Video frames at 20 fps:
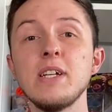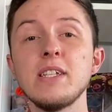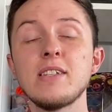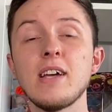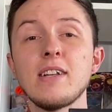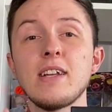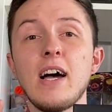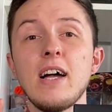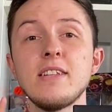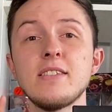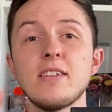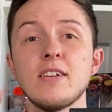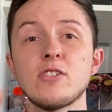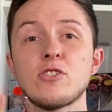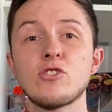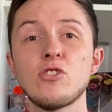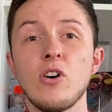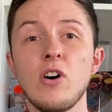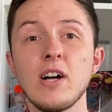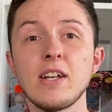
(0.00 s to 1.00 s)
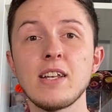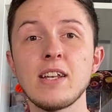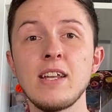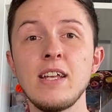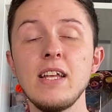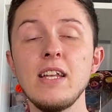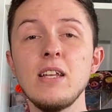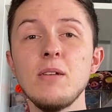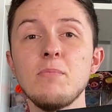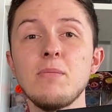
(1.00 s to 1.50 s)
ist ein 1er Jordan
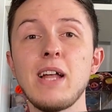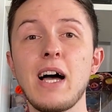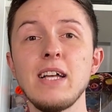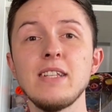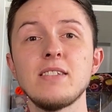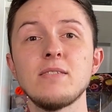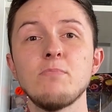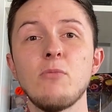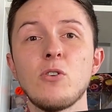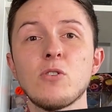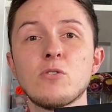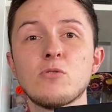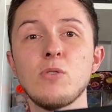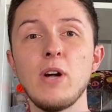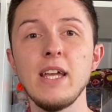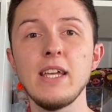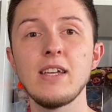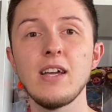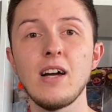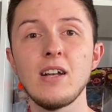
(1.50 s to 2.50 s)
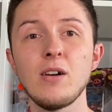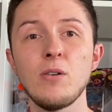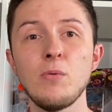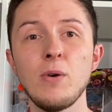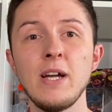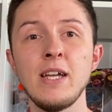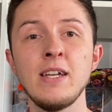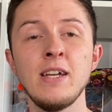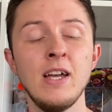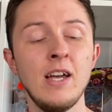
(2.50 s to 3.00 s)
in dem Light Smoke Grey
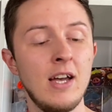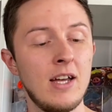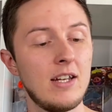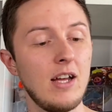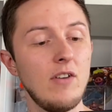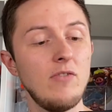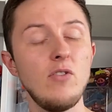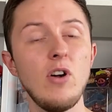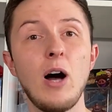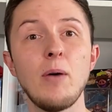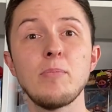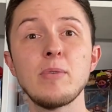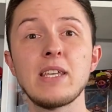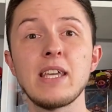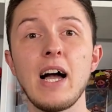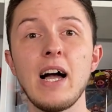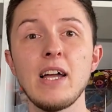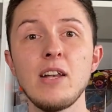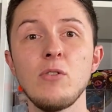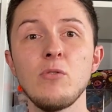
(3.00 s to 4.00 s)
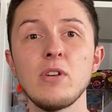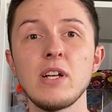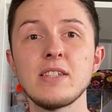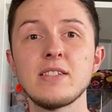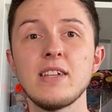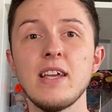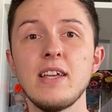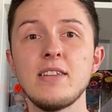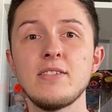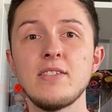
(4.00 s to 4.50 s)
Colorway. Dafür habe ich
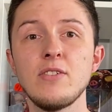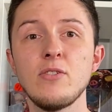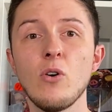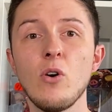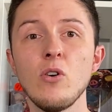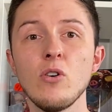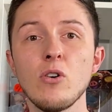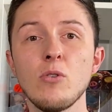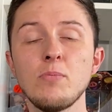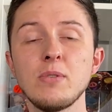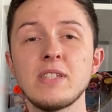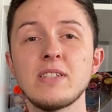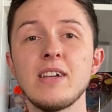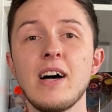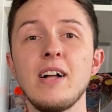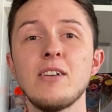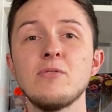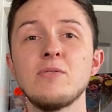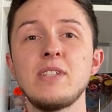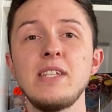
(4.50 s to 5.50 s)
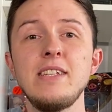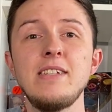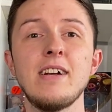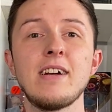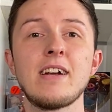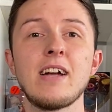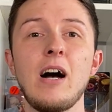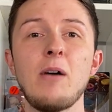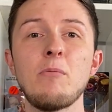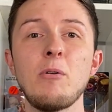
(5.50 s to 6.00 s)
160 Euro bezahlt und dieser
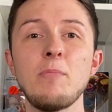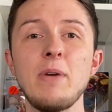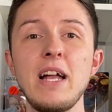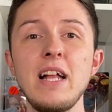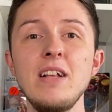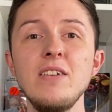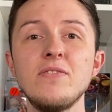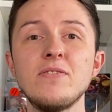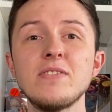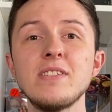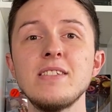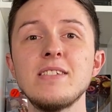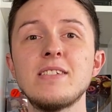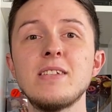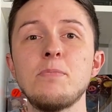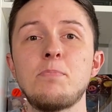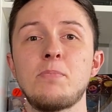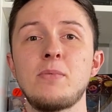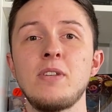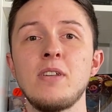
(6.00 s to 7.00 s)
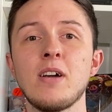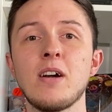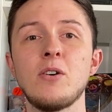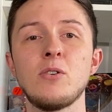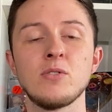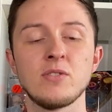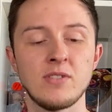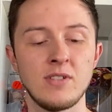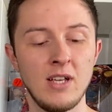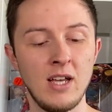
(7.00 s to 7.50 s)
kam am 11.07.
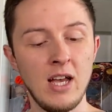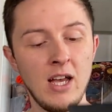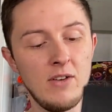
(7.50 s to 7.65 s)
raus.